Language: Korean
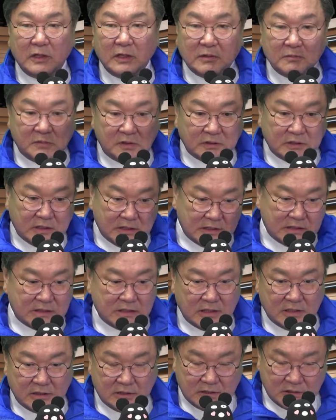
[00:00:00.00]
뭐.
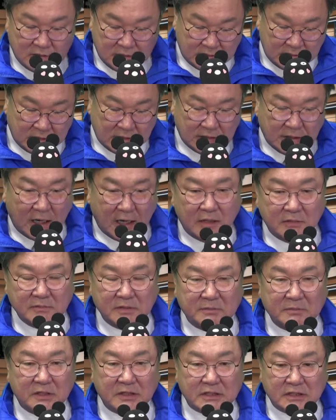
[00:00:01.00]
다음
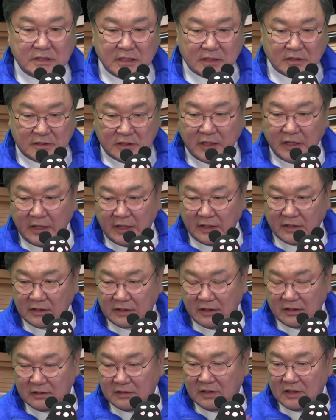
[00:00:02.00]
임기 시작 전에,
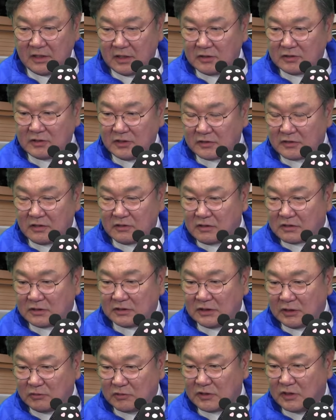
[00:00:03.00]
그러니까 이제 선거
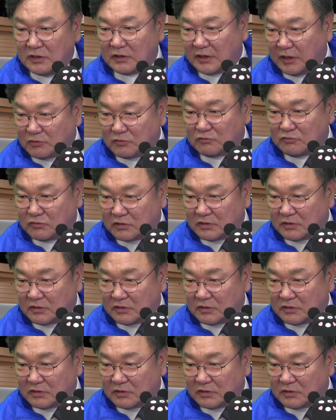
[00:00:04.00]
끝나도 저는 계속